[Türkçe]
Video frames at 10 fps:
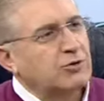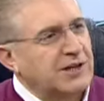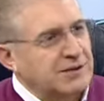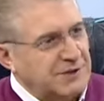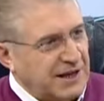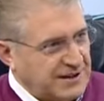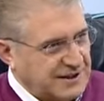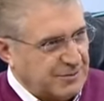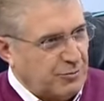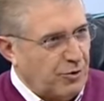notlarımı da
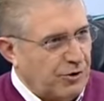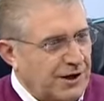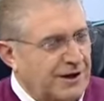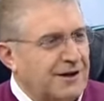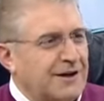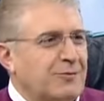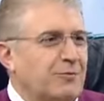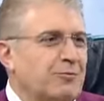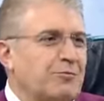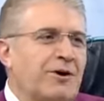yazarım böyle.
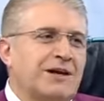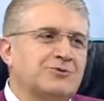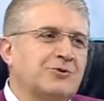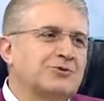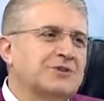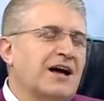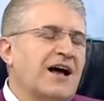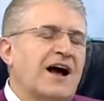Böyle yani ofisi